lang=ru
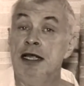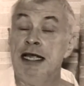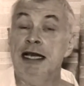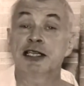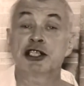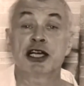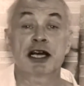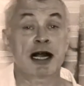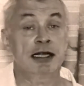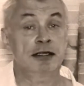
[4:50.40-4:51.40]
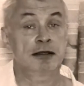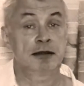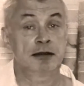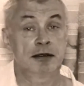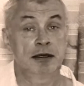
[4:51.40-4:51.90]
и лишь
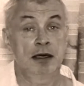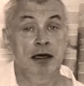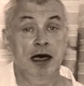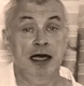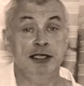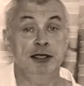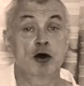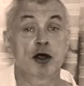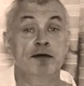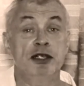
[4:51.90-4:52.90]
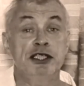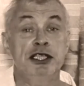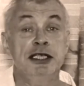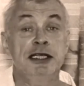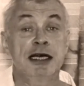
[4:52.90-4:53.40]
экран Одиноко
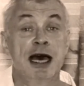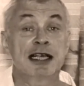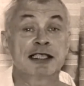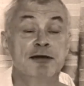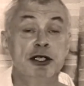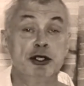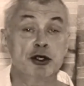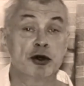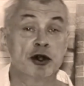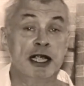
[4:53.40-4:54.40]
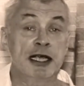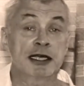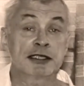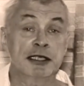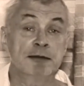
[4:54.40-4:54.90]
висит, освещенный
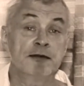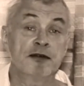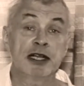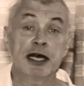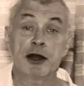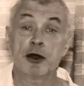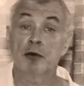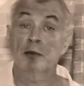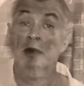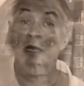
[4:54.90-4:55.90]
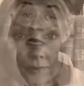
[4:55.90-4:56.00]
косым фонарем.